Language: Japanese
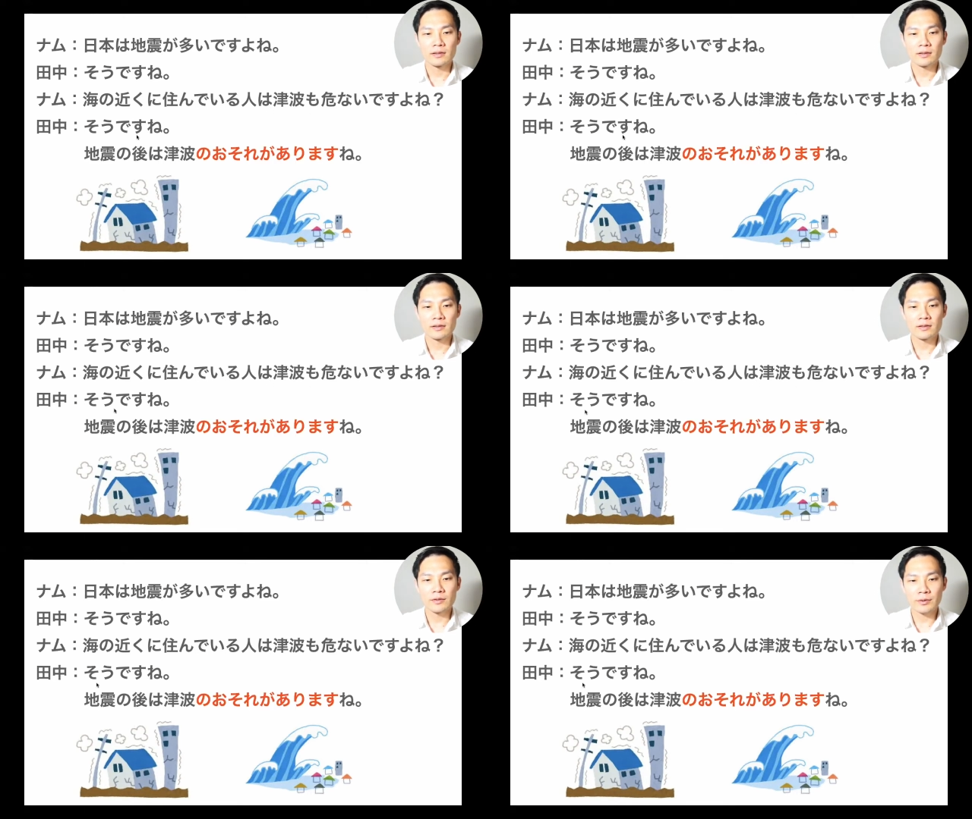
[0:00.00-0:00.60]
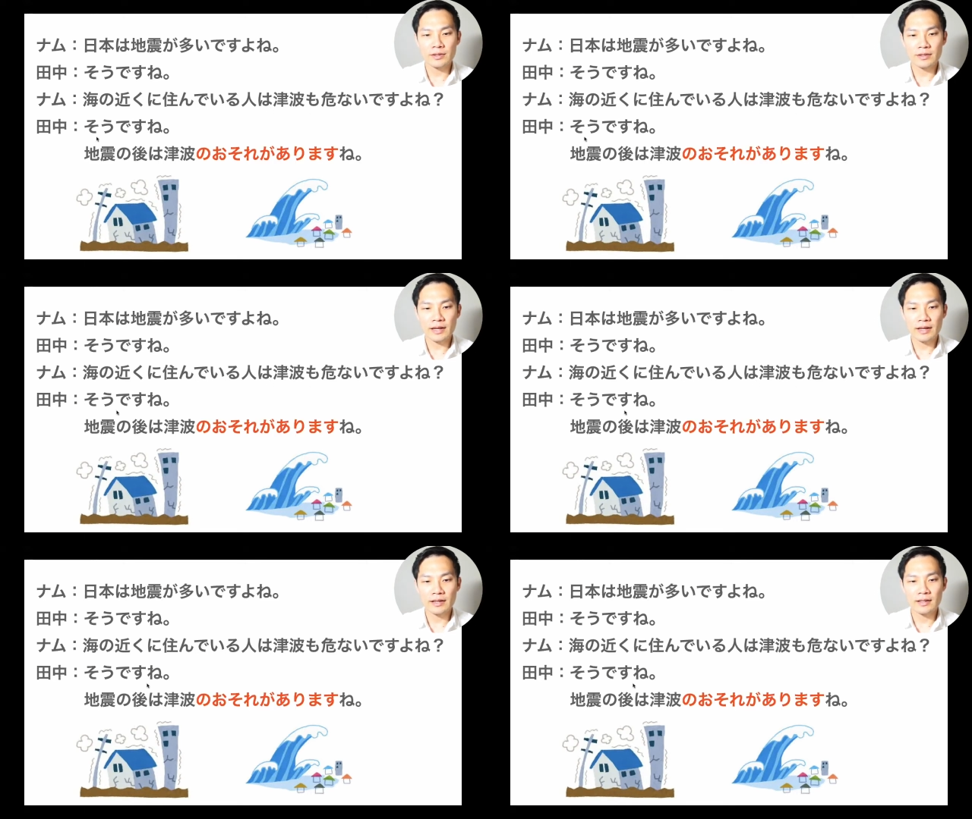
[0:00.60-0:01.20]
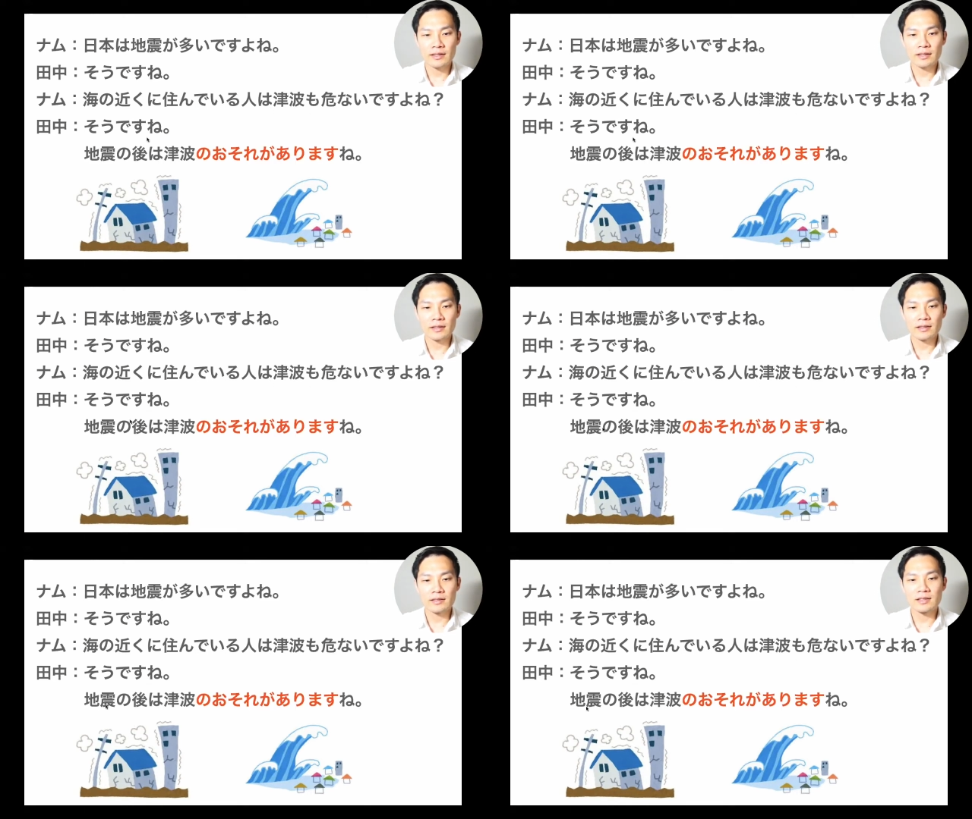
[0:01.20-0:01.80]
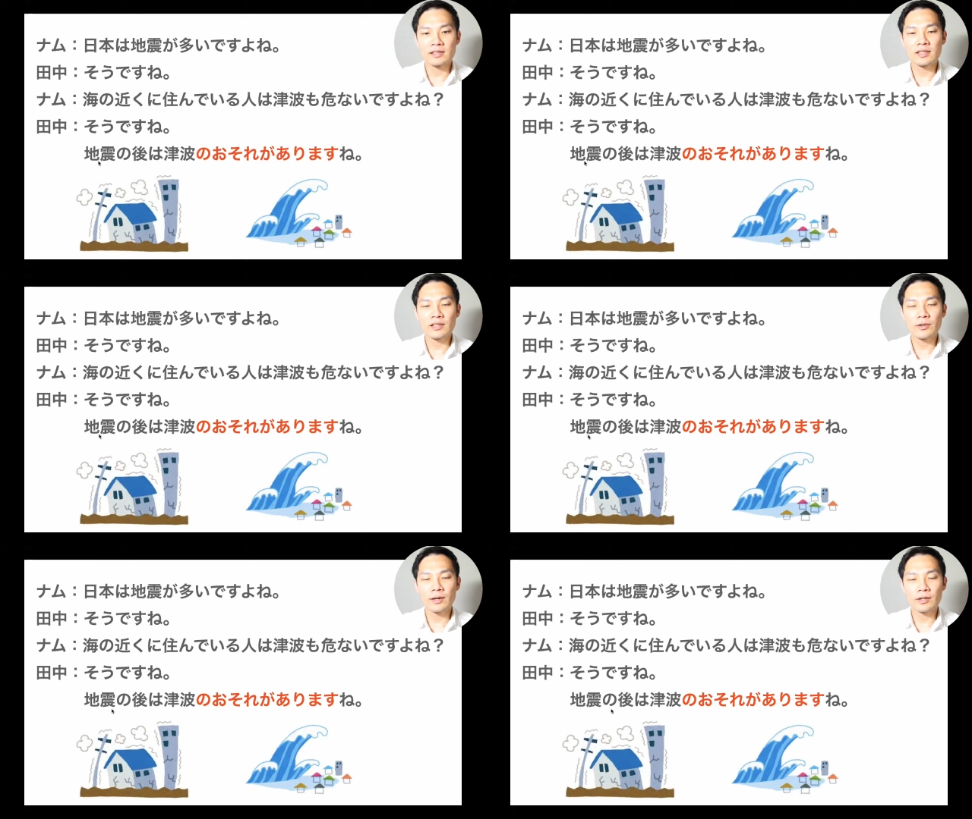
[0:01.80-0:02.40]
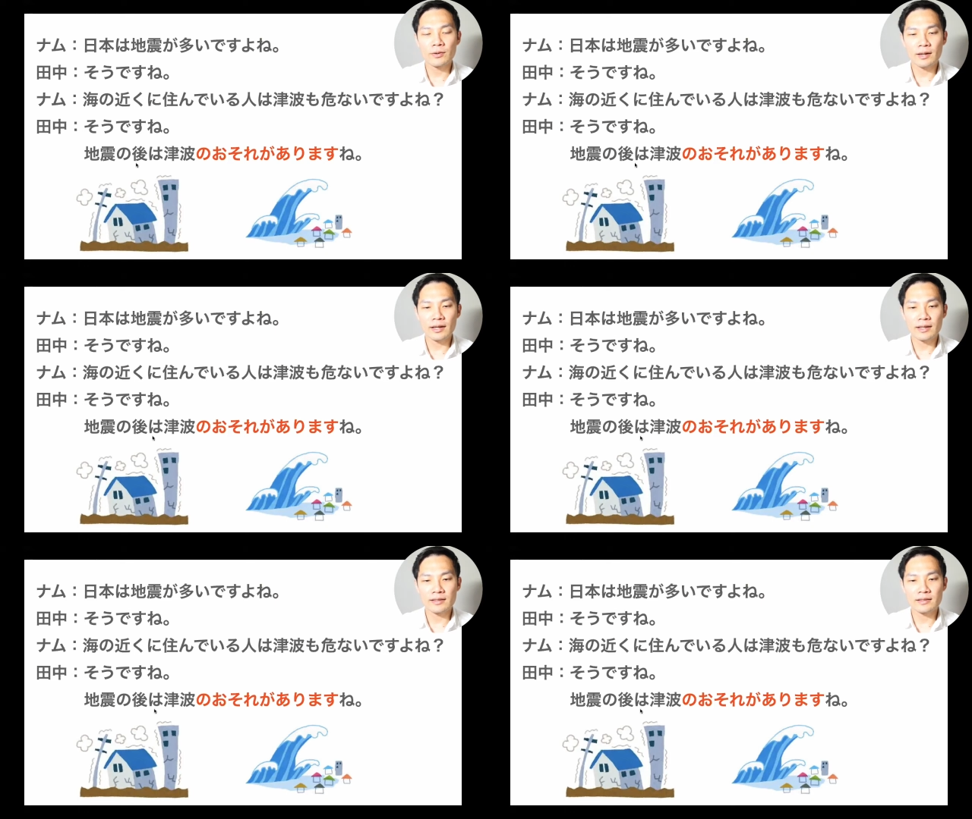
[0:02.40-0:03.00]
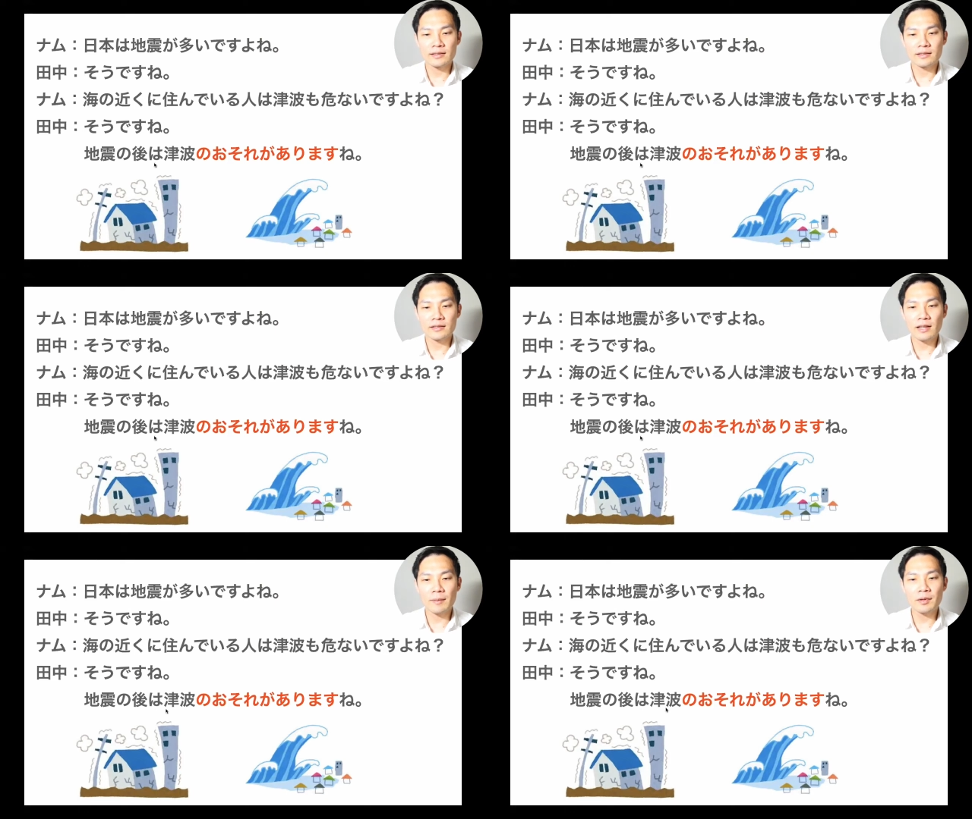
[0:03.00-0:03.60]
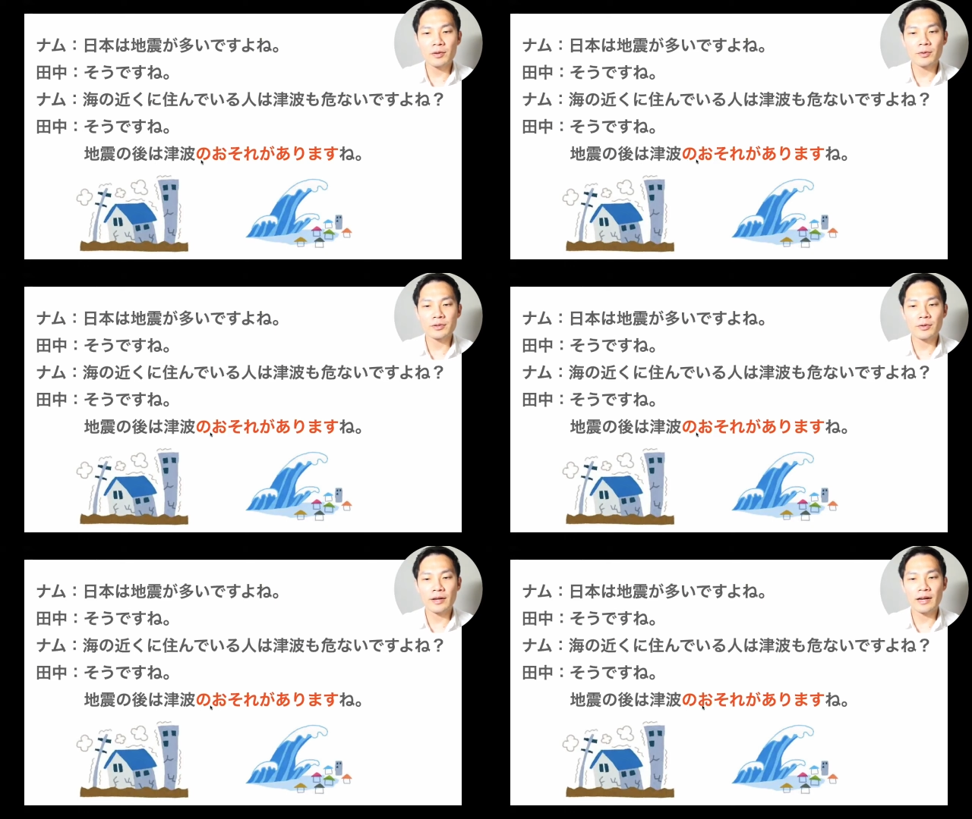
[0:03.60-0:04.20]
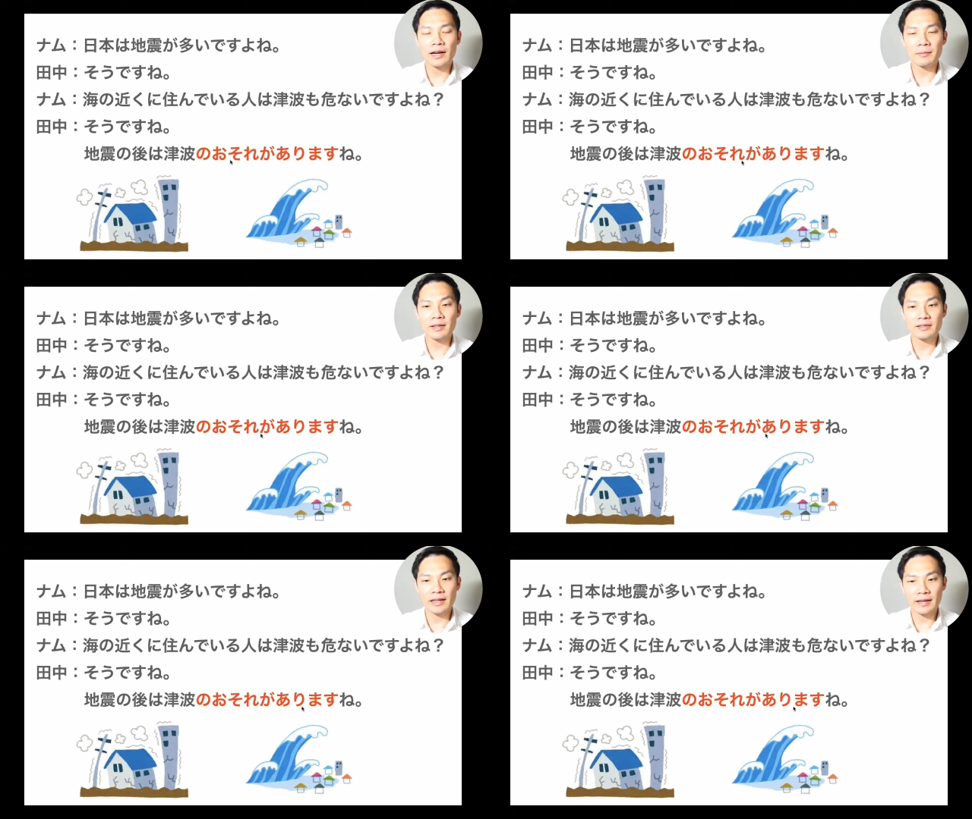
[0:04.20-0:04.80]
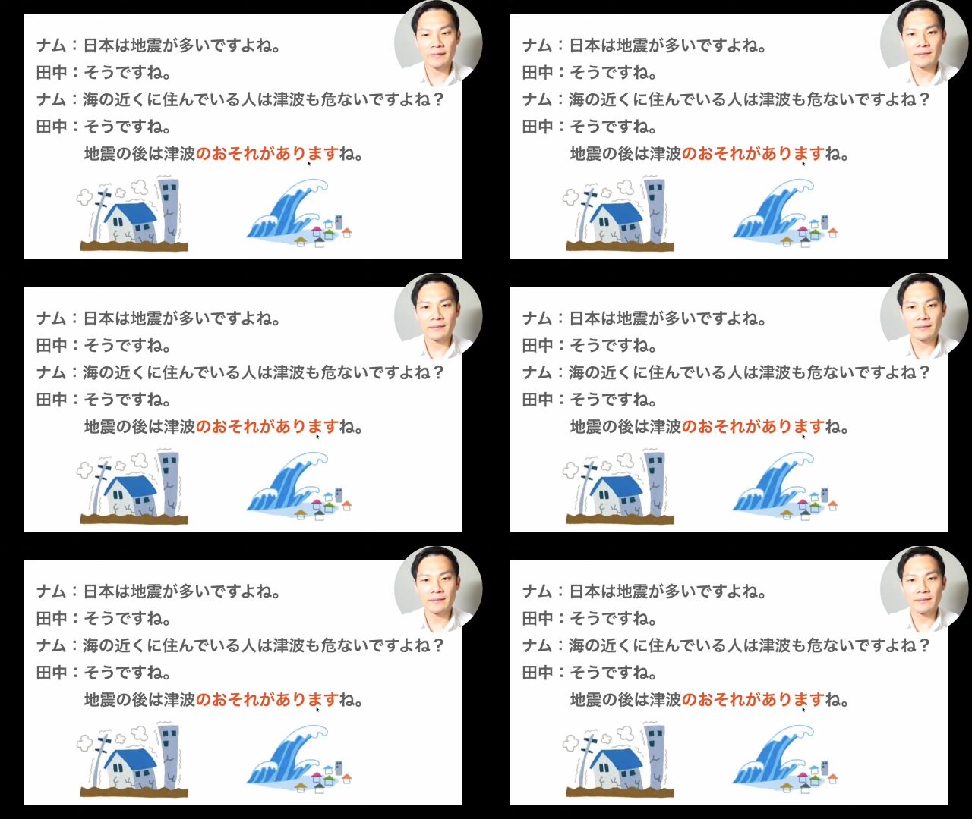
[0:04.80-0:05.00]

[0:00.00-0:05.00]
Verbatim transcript: そうですね地震の後は津波の恐れがありますね